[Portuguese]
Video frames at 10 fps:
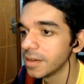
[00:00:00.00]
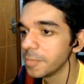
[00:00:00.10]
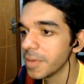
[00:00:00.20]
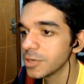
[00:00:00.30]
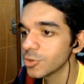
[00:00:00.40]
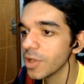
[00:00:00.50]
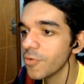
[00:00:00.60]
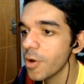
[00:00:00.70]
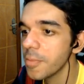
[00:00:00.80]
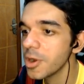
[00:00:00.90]
Mas de toda
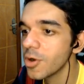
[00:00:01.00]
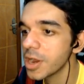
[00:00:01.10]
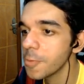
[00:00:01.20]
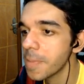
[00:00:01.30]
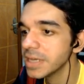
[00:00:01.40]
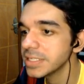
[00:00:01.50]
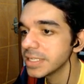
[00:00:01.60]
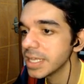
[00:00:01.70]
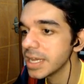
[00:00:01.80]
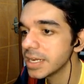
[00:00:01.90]
forma eu melhorei o passe
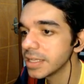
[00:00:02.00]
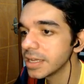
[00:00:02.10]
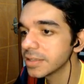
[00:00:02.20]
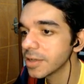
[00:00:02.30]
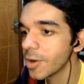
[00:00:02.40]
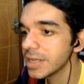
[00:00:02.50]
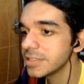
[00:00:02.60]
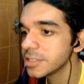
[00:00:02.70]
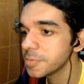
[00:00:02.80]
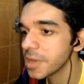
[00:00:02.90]
dele, né? Então aí de
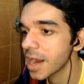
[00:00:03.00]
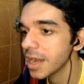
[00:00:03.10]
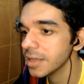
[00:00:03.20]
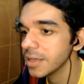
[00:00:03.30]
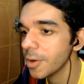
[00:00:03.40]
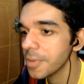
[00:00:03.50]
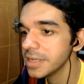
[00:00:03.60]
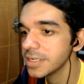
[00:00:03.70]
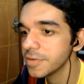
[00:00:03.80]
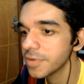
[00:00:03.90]
se esperar que
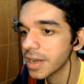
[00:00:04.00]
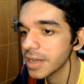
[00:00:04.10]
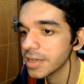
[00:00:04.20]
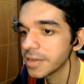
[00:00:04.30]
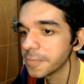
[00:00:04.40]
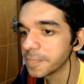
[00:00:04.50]
realmente ele vai...